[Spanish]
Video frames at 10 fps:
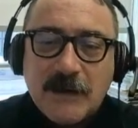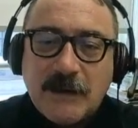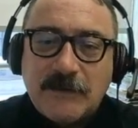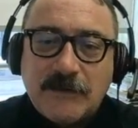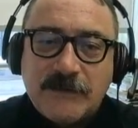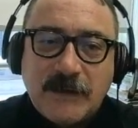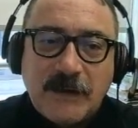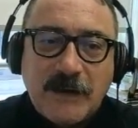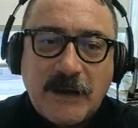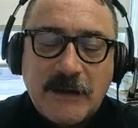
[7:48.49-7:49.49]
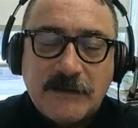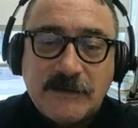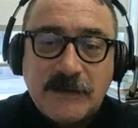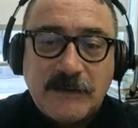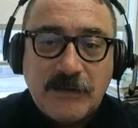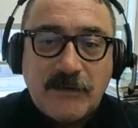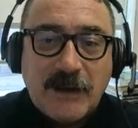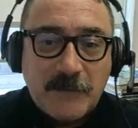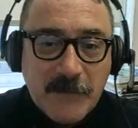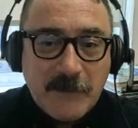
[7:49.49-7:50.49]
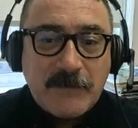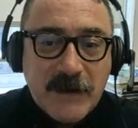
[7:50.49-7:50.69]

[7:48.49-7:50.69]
Entonces, en ese sentido, el mapa es